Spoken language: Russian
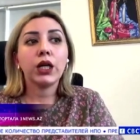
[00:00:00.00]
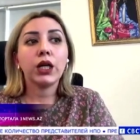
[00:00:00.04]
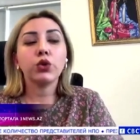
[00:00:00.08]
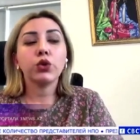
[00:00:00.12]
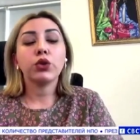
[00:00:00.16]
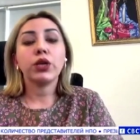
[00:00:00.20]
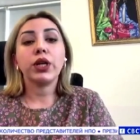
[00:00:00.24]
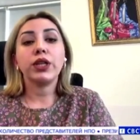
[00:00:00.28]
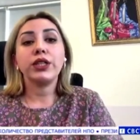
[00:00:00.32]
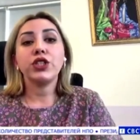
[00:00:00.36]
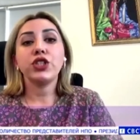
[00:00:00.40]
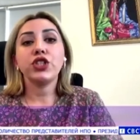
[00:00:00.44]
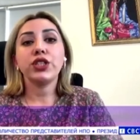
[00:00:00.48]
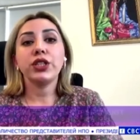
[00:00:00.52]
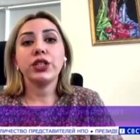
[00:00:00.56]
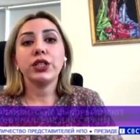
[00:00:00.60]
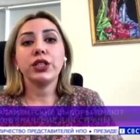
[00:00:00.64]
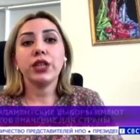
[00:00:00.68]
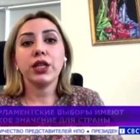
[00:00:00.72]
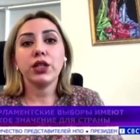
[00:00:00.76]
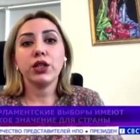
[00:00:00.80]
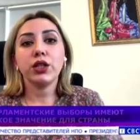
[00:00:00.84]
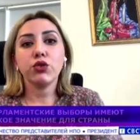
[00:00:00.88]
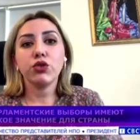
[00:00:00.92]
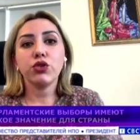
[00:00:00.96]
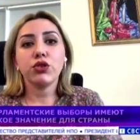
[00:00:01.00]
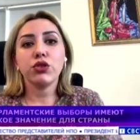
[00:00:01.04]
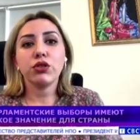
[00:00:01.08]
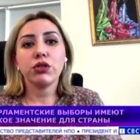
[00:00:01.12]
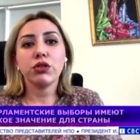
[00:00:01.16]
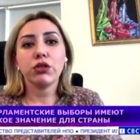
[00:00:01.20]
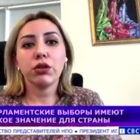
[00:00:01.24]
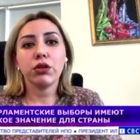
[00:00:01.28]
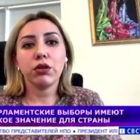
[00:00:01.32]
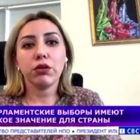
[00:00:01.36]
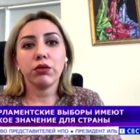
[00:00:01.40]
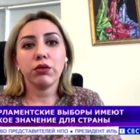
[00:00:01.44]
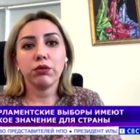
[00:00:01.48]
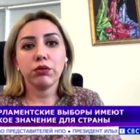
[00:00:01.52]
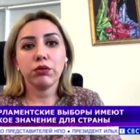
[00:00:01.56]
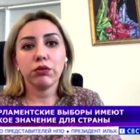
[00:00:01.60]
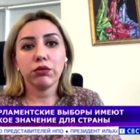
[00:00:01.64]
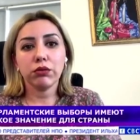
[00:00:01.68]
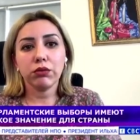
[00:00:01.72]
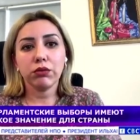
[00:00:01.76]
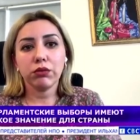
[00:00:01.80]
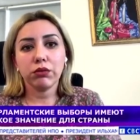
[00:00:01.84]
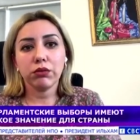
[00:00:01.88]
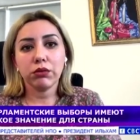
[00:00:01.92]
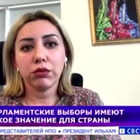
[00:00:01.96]
Ну, конечно, это относится
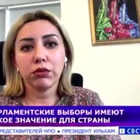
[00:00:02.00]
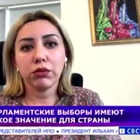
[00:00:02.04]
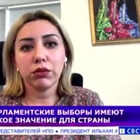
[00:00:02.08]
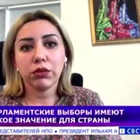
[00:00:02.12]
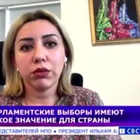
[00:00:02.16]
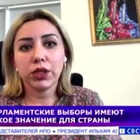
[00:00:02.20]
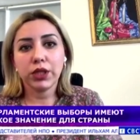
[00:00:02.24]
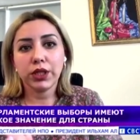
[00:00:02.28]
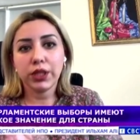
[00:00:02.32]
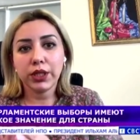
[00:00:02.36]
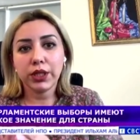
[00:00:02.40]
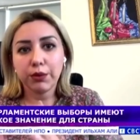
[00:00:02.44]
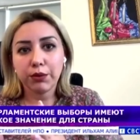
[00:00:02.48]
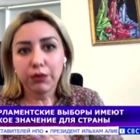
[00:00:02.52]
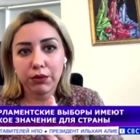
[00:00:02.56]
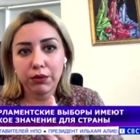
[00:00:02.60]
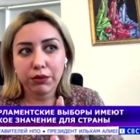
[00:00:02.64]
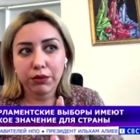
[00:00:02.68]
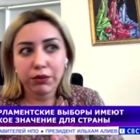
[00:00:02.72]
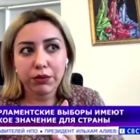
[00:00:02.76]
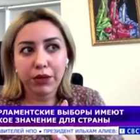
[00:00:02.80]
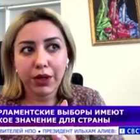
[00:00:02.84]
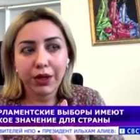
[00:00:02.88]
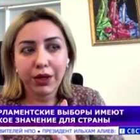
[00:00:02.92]
к тем